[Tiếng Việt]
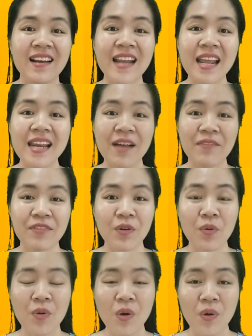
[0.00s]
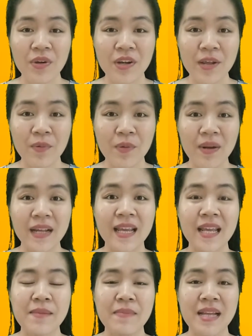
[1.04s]
Đây là viên uống Orineo
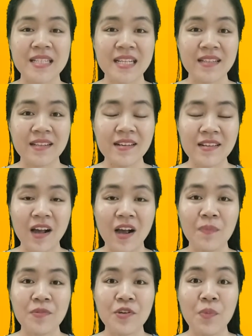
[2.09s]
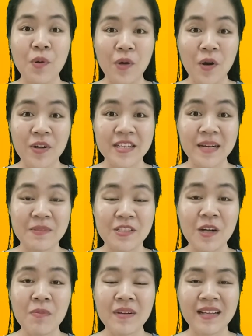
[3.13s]
Collagen mà Trang kết hợp giữa bộ đôi chăm
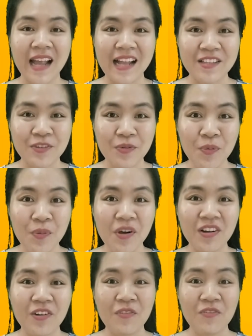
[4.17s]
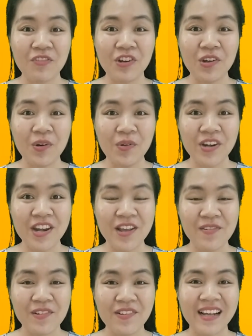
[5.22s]
sóc cà chua cùng với
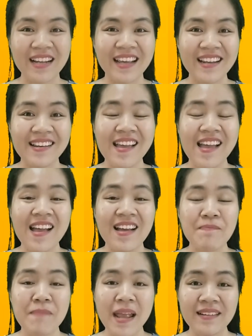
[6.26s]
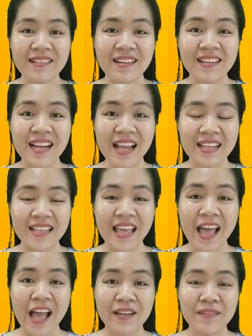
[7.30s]
Orineo Collagen, mang đến cái làn
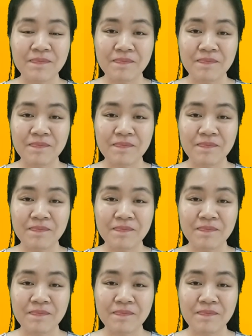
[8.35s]
da